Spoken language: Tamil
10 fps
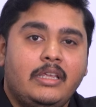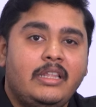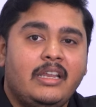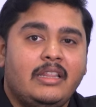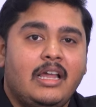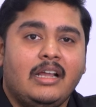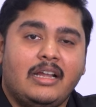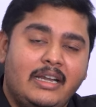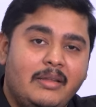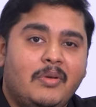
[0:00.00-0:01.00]
இது இருந்தால்
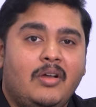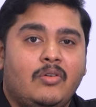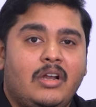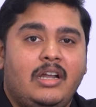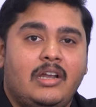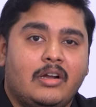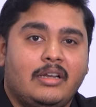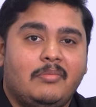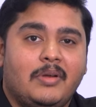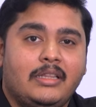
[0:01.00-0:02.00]
கண்டிப்பாக உங்கள்
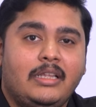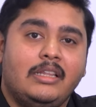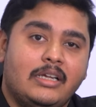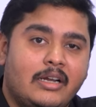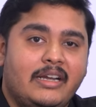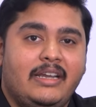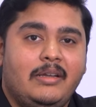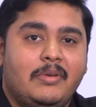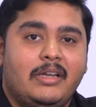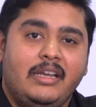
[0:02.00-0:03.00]
டாக்டரை பார்த்து அதுக்கான
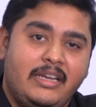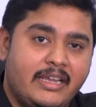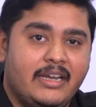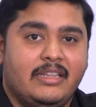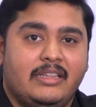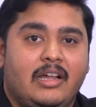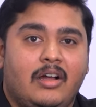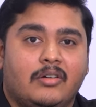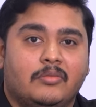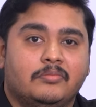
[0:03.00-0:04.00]
ட்ரீட்மெண்ட்டை நீங்கள் எடுத்து தான்
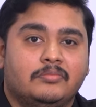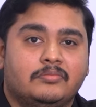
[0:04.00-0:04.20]
ஆகணும்